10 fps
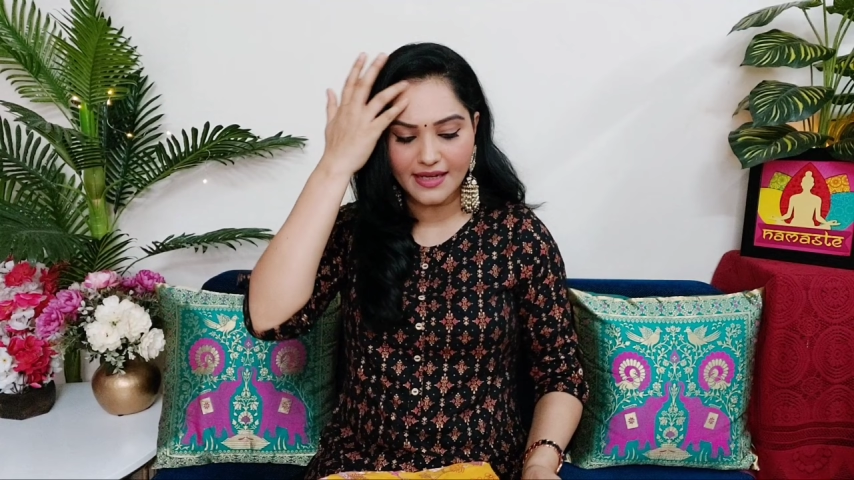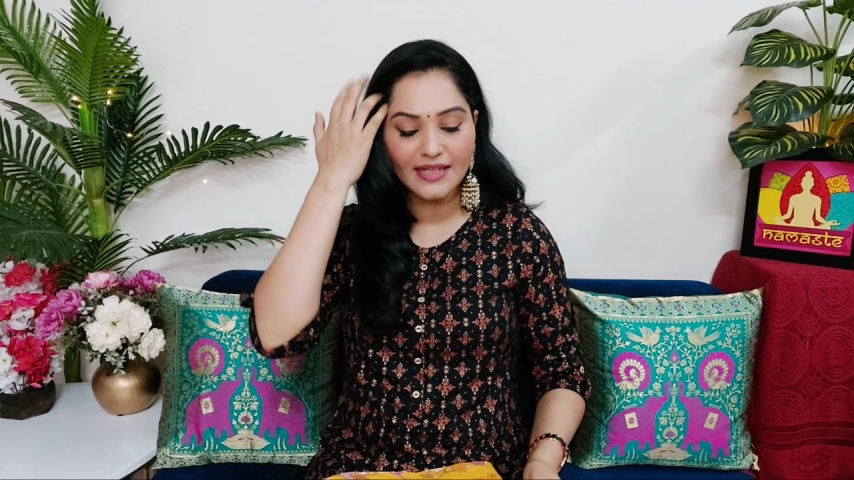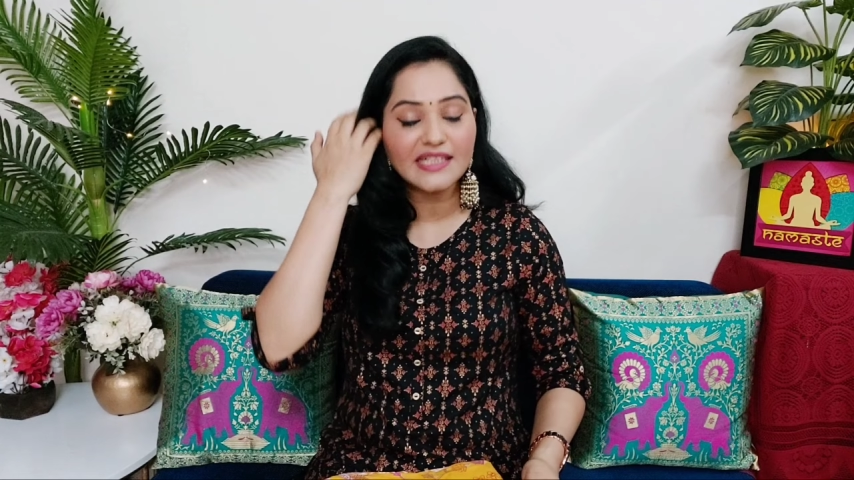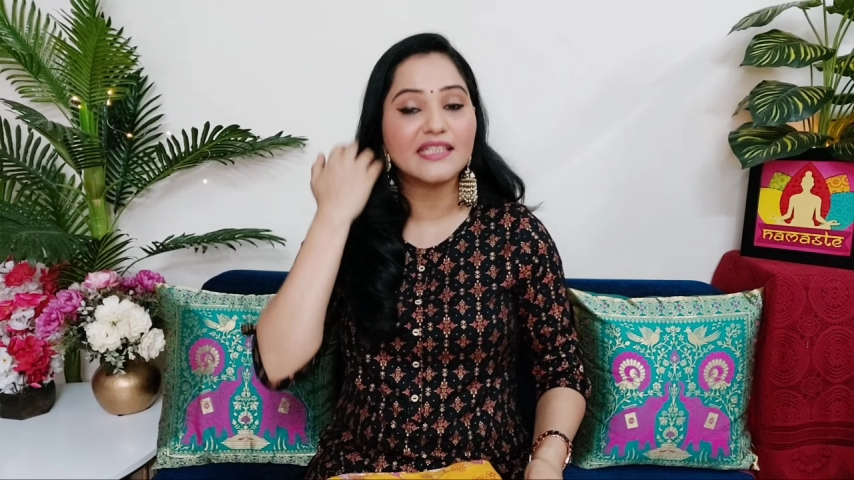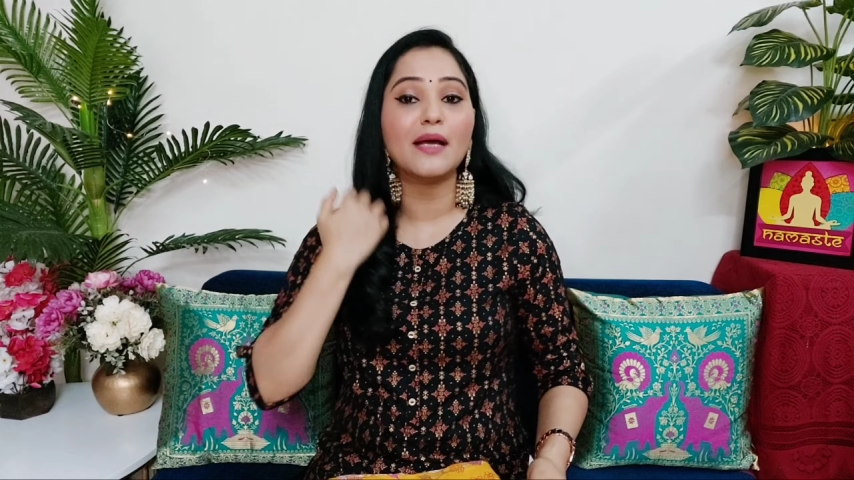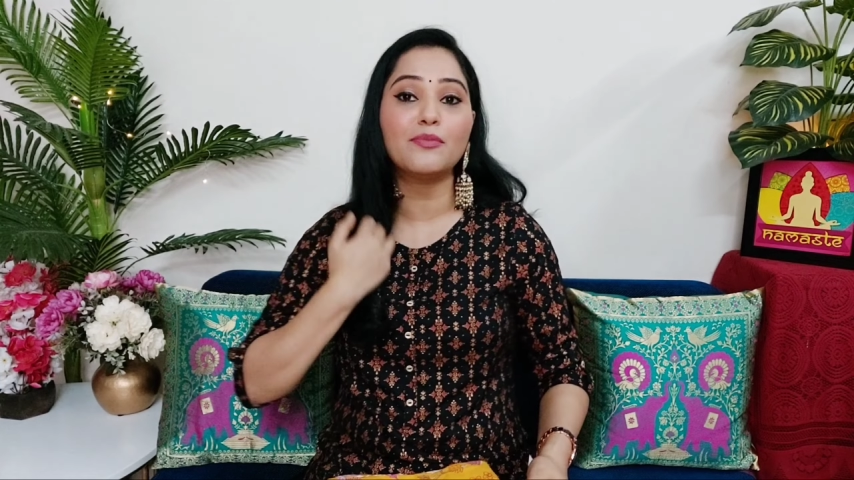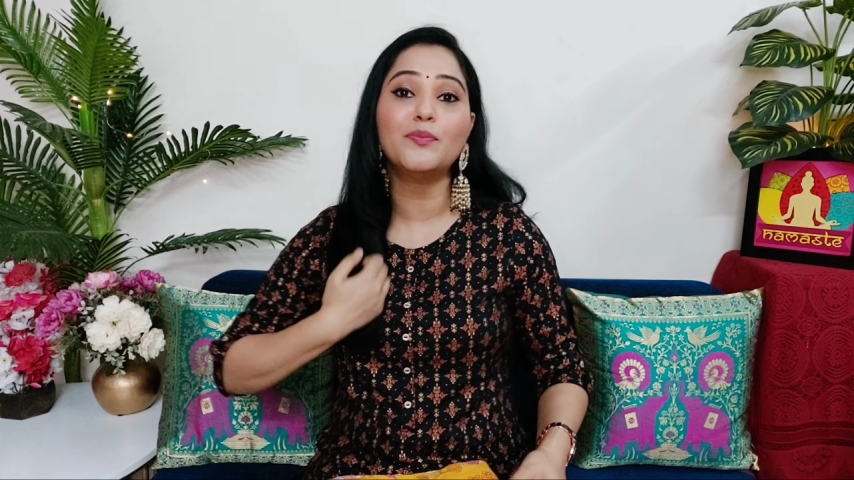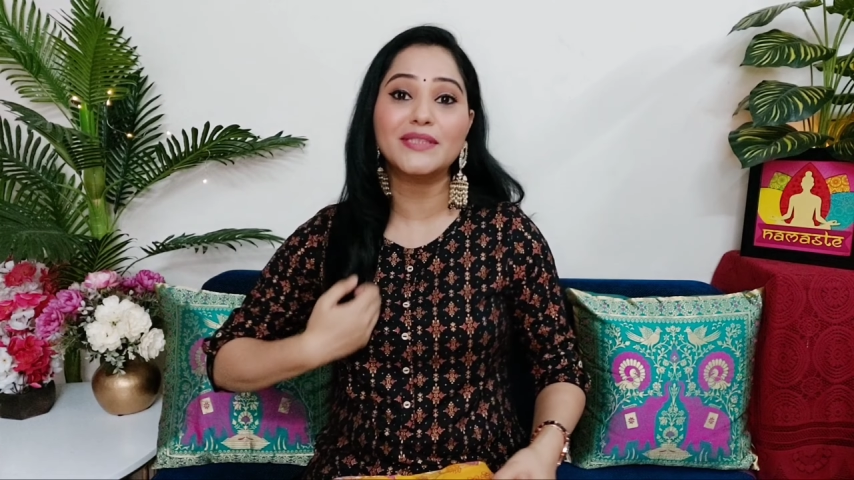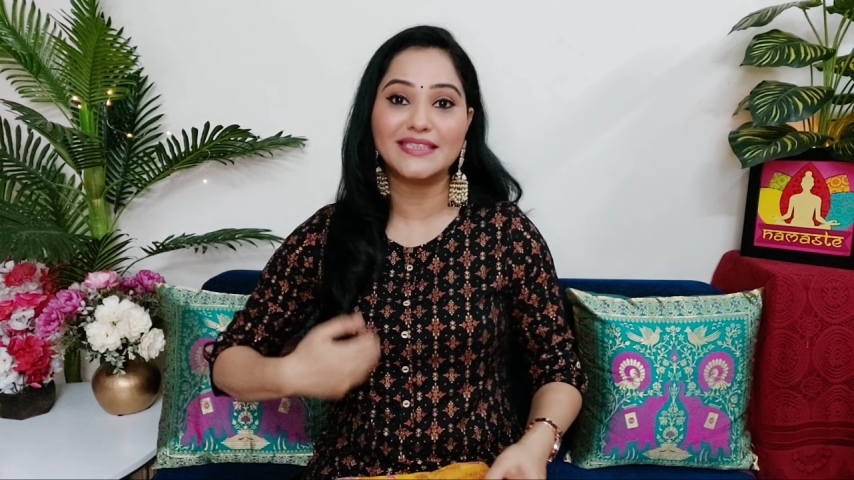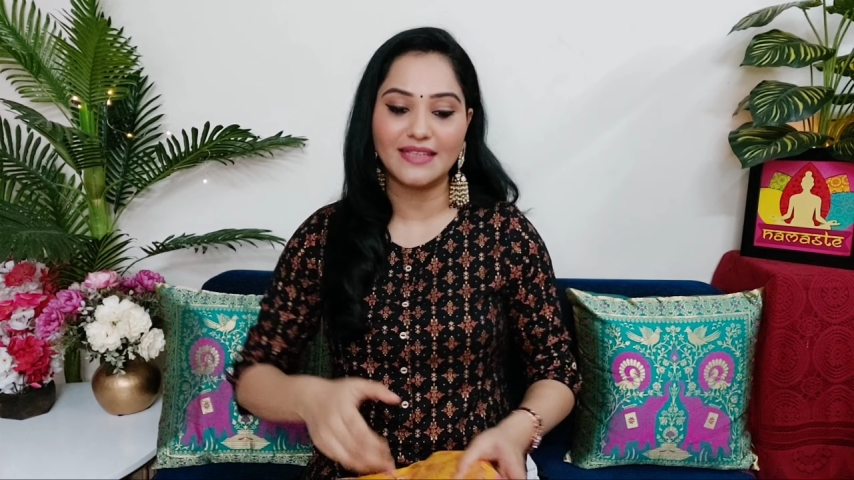कलेक्शन आपको
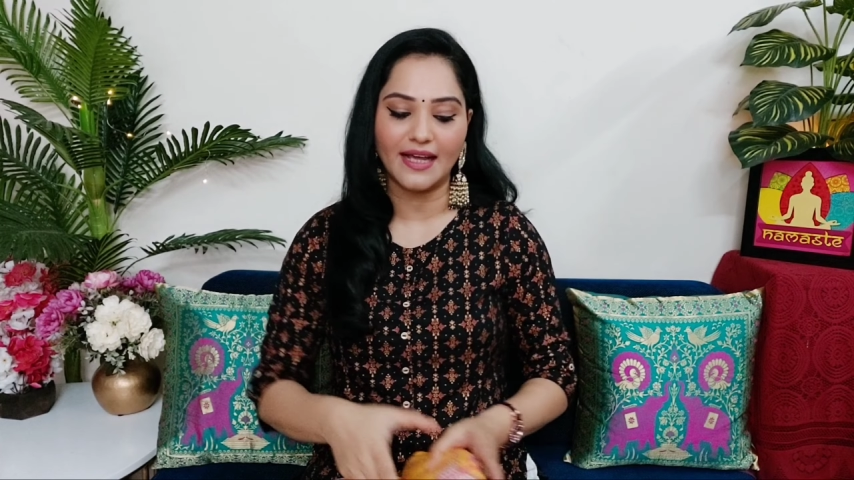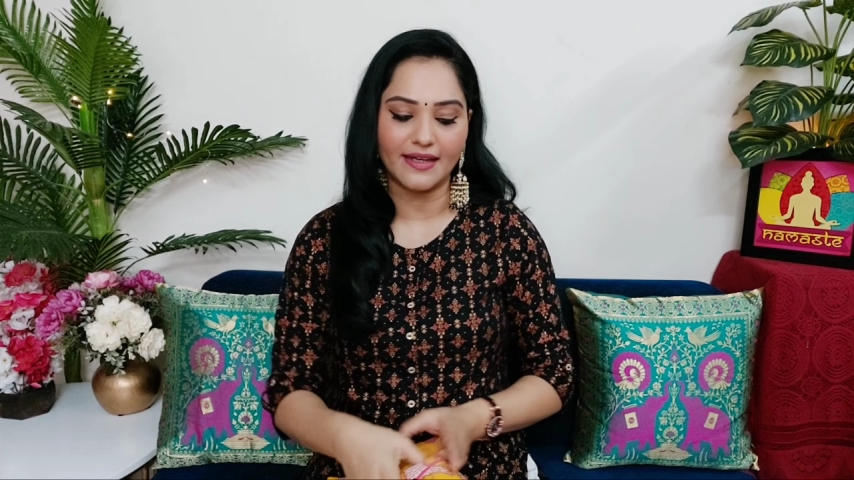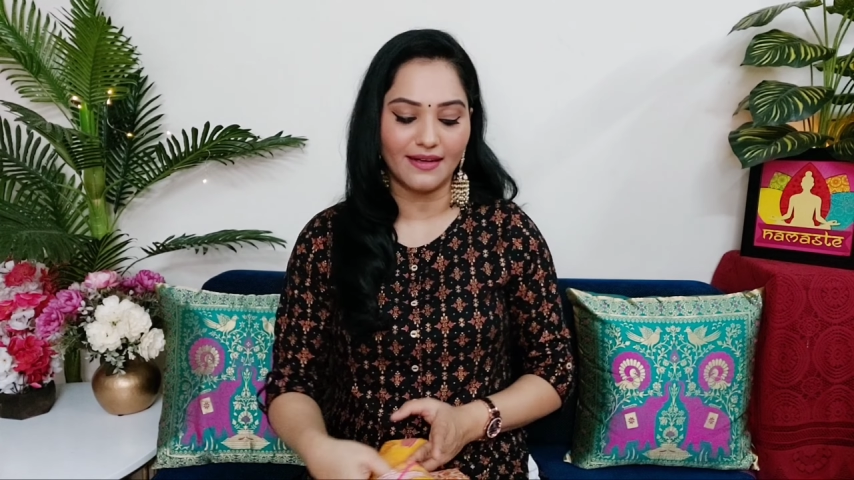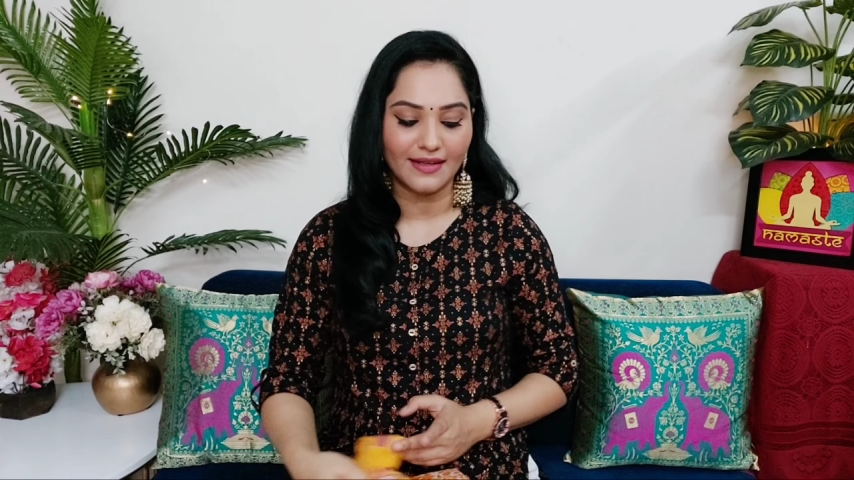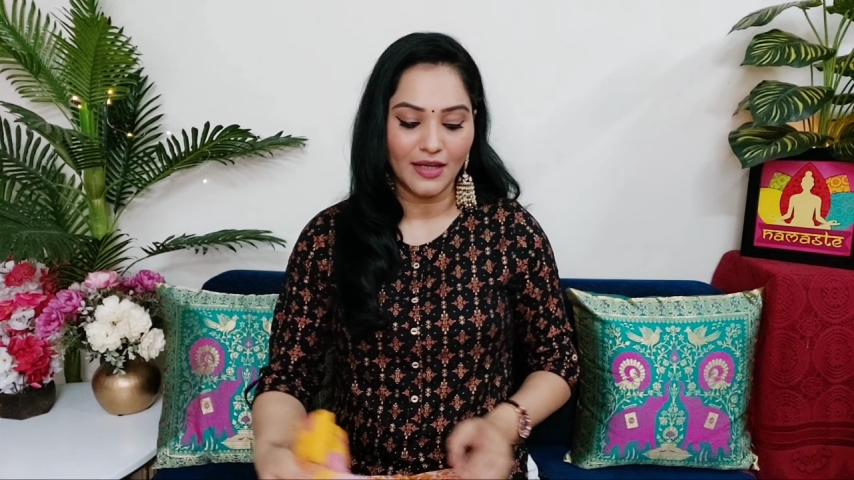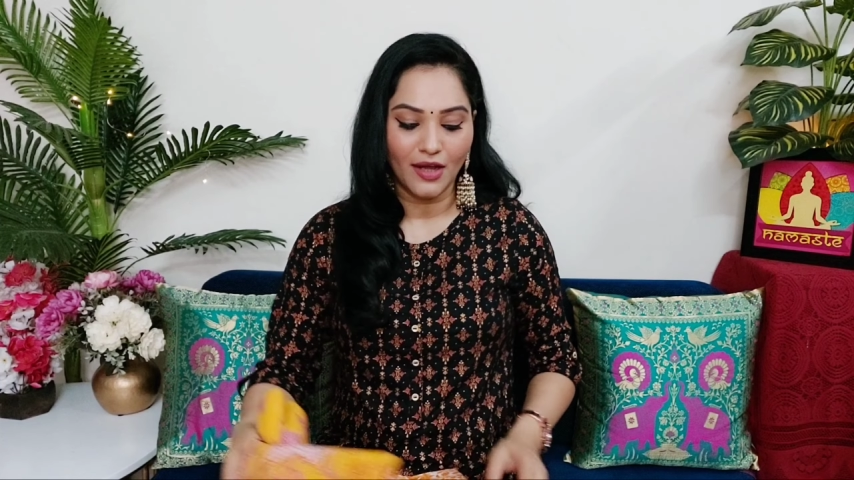पसंद आएगा